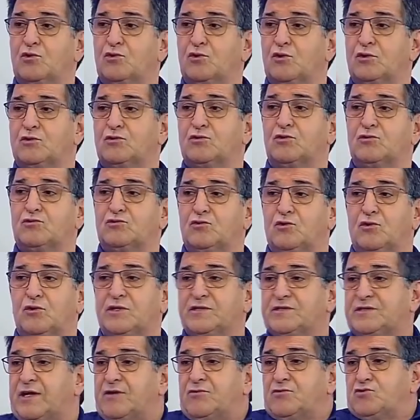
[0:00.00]
tocou, tocou, tocou,
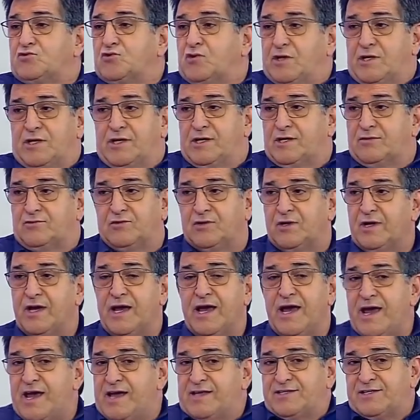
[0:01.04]
saíram jogando.
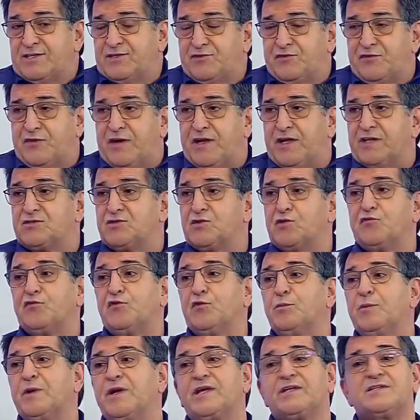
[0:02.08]
Essa é a diferença. O
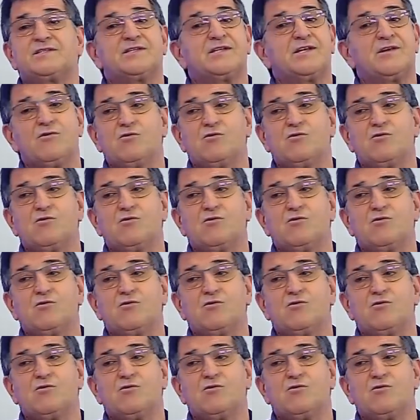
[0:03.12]
Fluminense